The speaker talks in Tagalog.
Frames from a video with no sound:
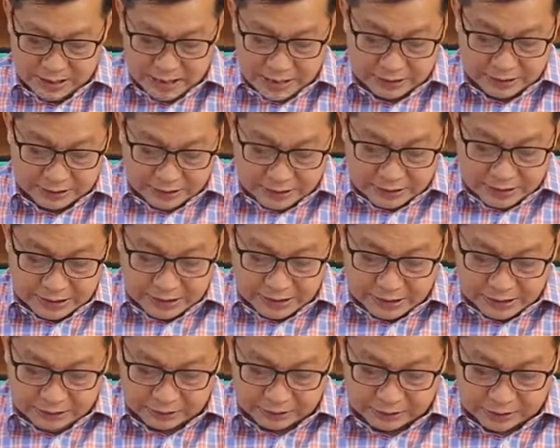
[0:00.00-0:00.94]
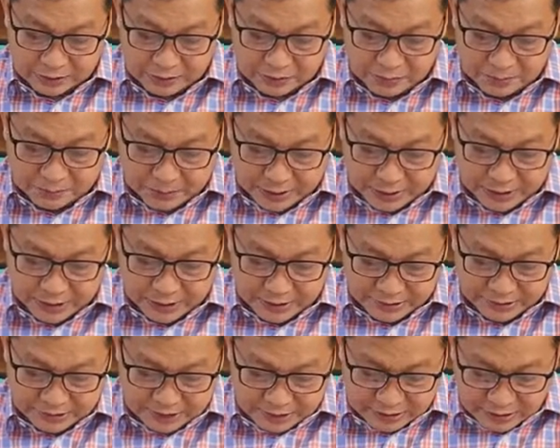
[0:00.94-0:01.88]
Akin ang
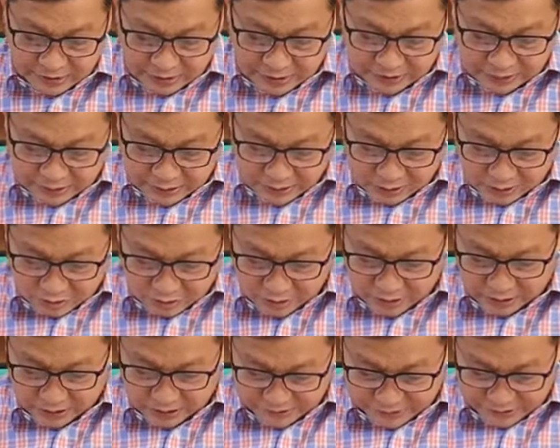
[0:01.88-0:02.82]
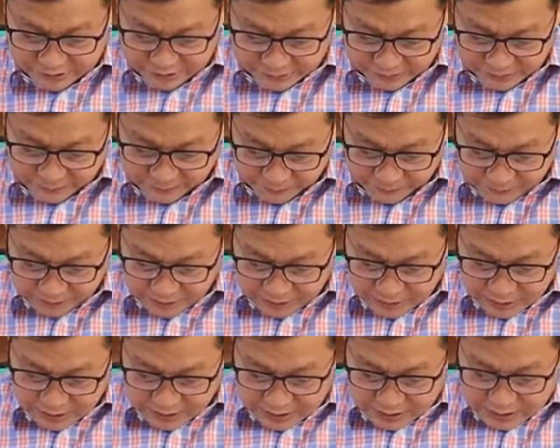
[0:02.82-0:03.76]
tagumpay sa lahat ng oras.
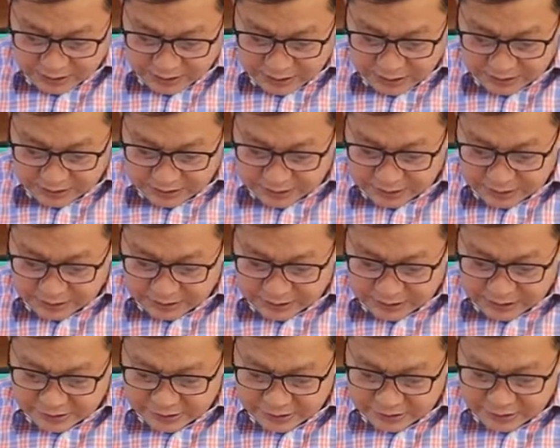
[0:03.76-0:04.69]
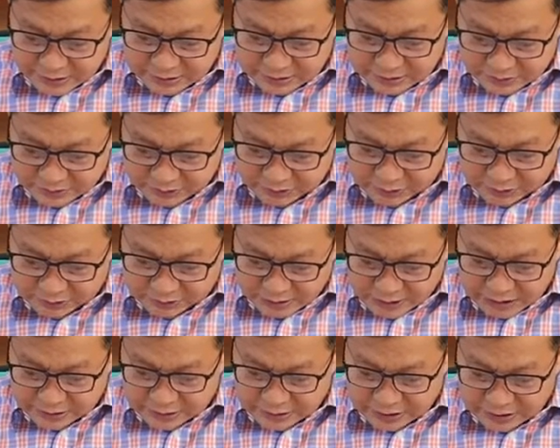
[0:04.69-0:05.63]
Ang kaligtasan ko't
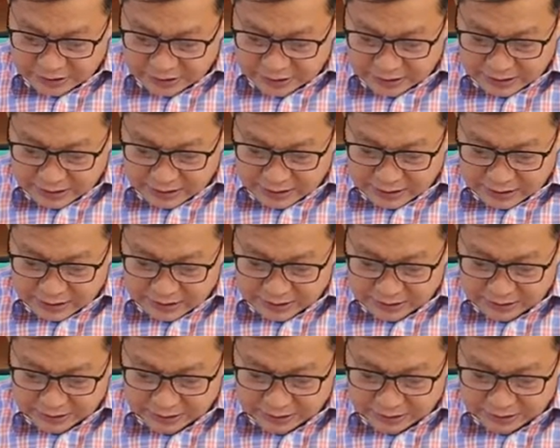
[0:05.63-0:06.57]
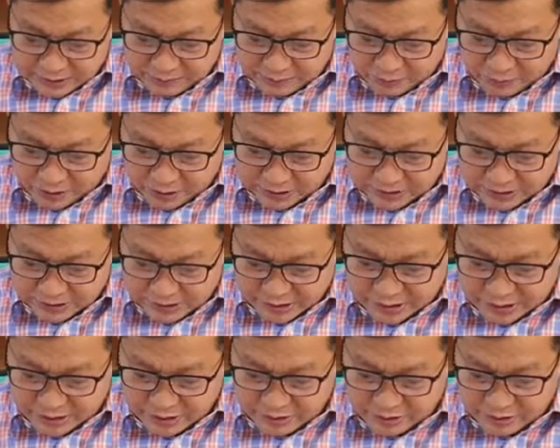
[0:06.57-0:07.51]
aking karangalan ay buhat
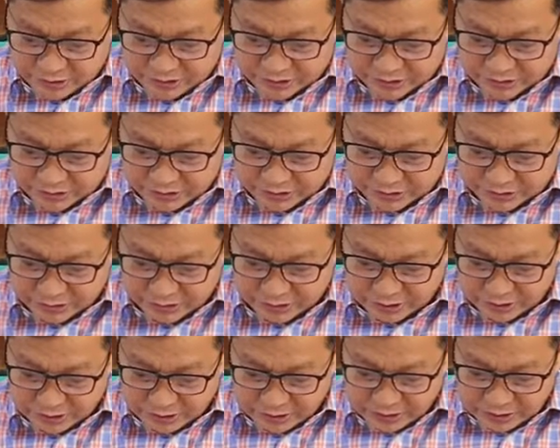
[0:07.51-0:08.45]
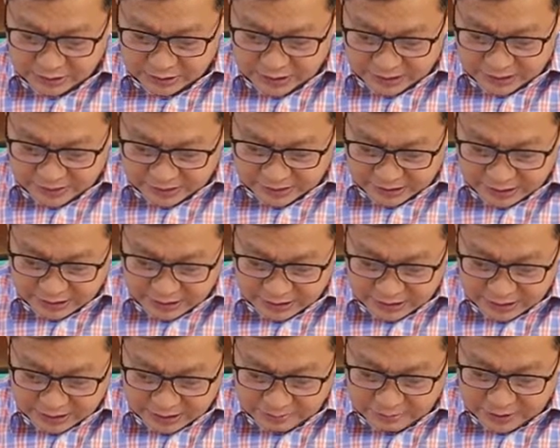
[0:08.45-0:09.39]
sa Diyos. Nasa
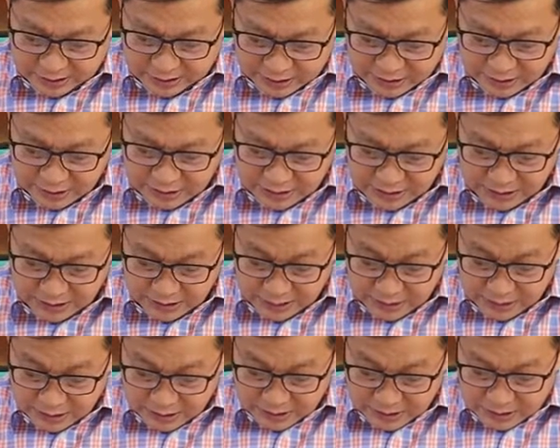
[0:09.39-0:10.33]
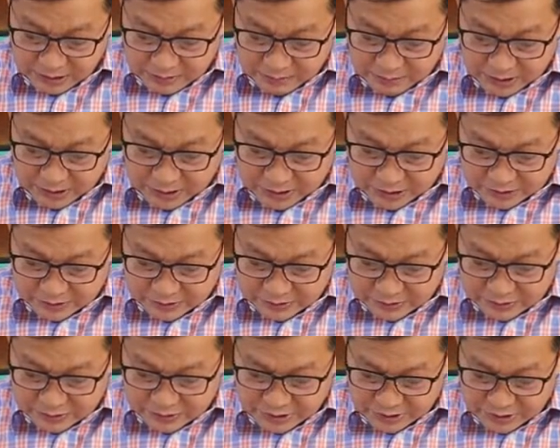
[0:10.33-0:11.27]
Kanya lamang,
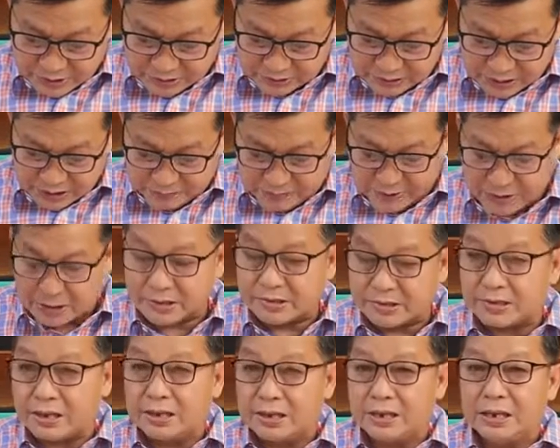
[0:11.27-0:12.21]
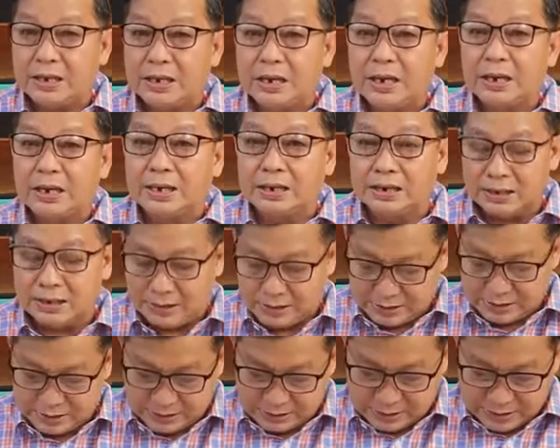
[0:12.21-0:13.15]
malakas ko siyang
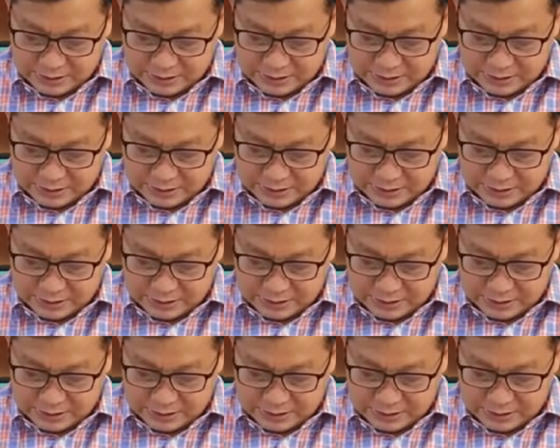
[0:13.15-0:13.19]
tagapagsanggalang